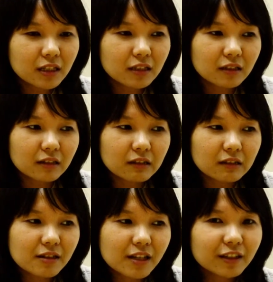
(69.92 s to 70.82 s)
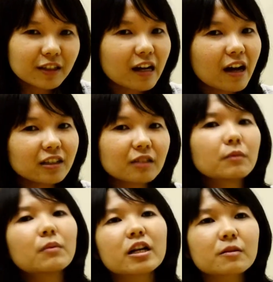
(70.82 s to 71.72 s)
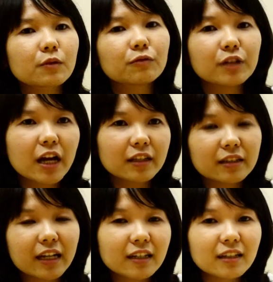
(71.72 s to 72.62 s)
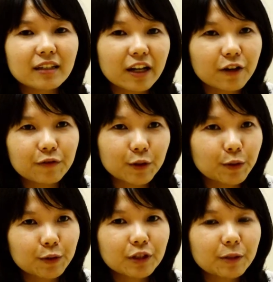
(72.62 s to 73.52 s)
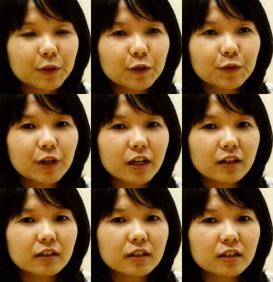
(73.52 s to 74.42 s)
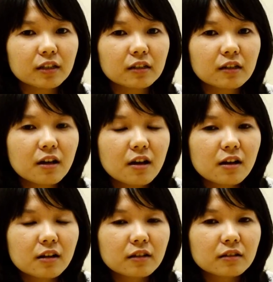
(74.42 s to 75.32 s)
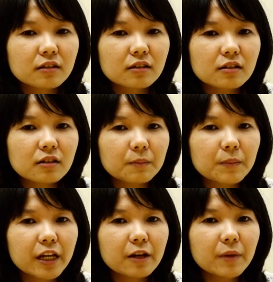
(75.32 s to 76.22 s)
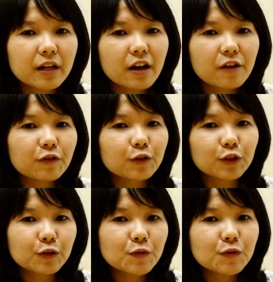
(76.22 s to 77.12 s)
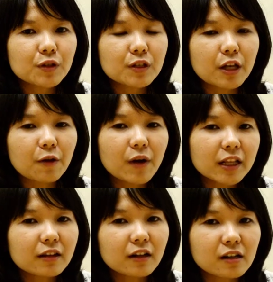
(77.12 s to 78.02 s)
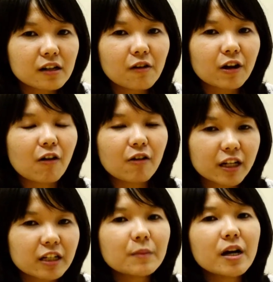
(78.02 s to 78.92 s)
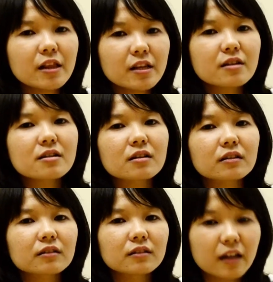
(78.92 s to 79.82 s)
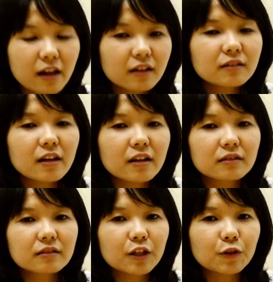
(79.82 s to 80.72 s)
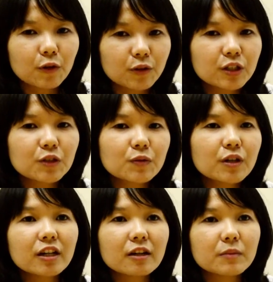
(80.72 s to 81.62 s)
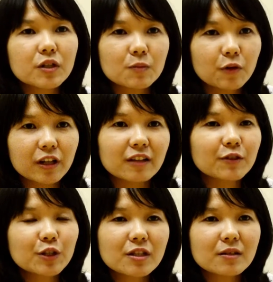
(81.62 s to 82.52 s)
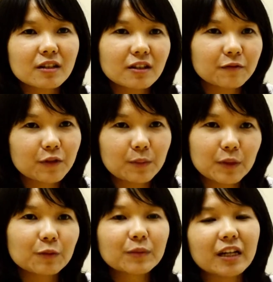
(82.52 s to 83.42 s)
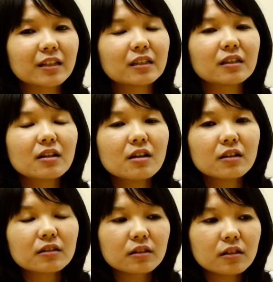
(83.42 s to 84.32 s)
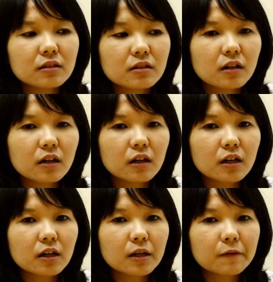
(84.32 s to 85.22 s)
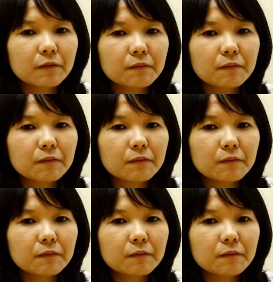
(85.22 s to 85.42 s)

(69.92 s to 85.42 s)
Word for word: uh, saya tidak hanya membahas penggunaan tekniknya Evernote, tapi juga uh, bagaimana Evernote itu lewat uh, orang-orang di baliknya dan teknologinya juga dan bisnis model, which is uh, freemium tadi. Jadi uh,